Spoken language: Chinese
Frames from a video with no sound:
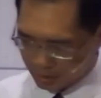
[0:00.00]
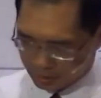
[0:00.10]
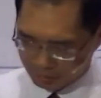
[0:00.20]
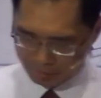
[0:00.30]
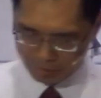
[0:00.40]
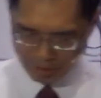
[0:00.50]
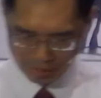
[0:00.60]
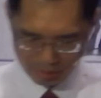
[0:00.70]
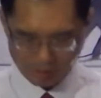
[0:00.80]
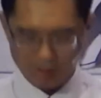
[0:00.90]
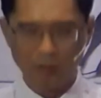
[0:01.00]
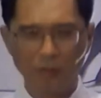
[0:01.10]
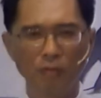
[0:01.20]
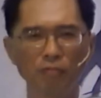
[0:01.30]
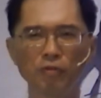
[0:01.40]
他的父亲，
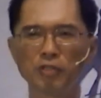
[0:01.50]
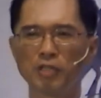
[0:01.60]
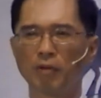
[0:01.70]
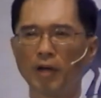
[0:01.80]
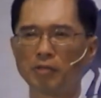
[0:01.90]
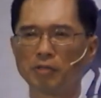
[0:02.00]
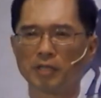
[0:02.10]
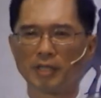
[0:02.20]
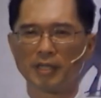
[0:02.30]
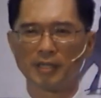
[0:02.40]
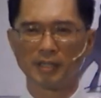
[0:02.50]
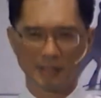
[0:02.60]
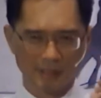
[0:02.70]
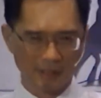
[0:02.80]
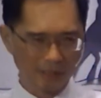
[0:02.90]
与父亲完全的
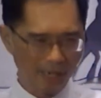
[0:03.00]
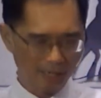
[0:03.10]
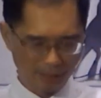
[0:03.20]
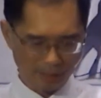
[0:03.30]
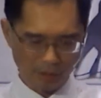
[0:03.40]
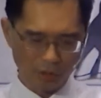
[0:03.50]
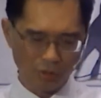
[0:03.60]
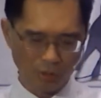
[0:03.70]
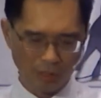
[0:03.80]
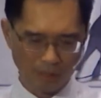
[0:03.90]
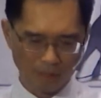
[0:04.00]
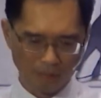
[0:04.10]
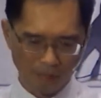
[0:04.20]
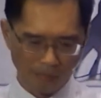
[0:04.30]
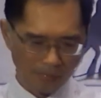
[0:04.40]
隔开了，隔绝了。
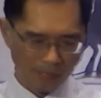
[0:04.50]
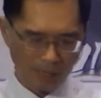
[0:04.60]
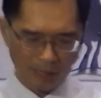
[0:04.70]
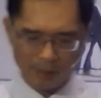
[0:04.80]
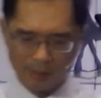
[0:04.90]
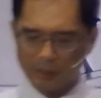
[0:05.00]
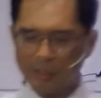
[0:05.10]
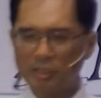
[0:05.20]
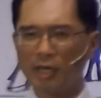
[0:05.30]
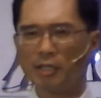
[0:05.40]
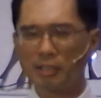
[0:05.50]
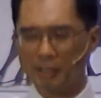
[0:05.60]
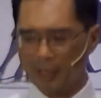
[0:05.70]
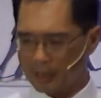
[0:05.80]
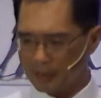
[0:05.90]
那这小儿子
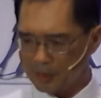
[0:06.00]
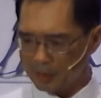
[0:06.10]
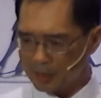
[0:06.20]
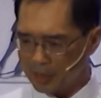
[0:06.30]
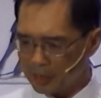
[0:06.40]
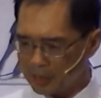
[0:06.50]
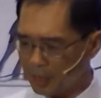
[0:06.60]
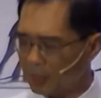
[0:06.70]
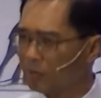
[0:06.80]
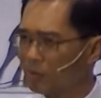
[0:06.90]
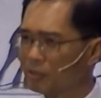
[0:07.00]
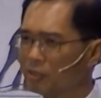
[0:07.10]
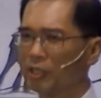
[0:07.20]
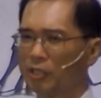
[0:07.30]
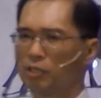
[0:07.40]
呢，其实也讲到我们。
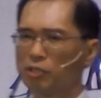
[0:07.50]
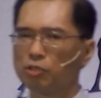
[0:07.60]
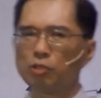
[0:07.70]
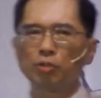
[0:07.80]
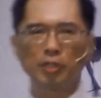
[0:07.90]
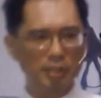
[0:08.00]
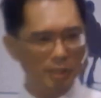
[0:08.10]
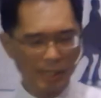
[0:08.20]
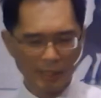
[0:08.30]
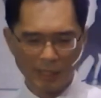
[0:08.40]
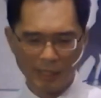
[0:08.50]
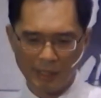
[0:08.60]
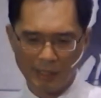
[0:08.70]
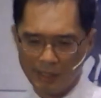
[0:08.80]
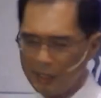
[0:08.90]
许多今天的一